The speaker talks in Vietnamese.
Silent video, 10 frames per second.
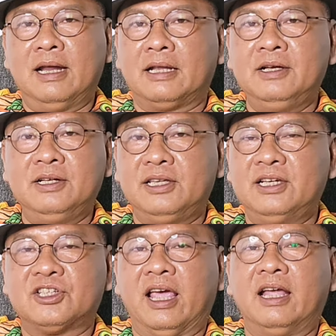là chưa
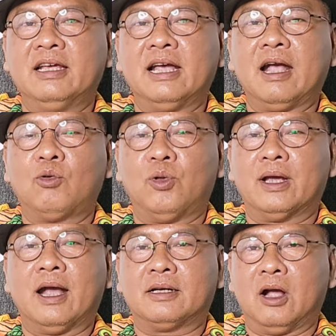chia sẻ những cái câu chuyện cạch